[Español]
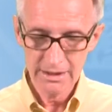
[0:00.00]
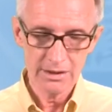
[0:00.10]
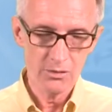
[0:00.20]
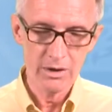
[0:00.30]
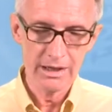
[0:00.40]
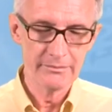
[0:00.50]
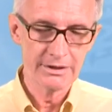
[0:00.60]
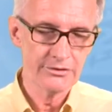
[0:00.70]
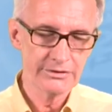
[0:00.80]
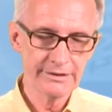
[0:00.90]
igual a
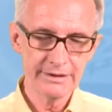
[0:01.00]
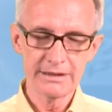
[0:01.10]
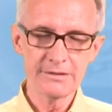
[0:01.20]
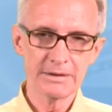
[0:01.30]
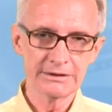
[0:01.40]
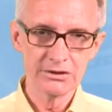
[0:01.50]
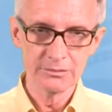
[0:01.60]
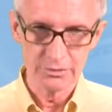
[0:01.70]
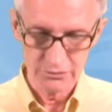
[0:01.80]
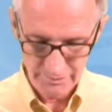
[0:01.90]
menos 10x partido
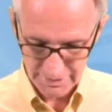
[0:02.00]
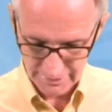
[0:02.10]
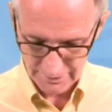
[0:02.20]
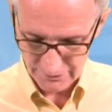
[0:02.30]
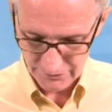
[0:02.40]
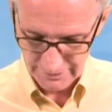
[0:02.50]
por 1 más x2.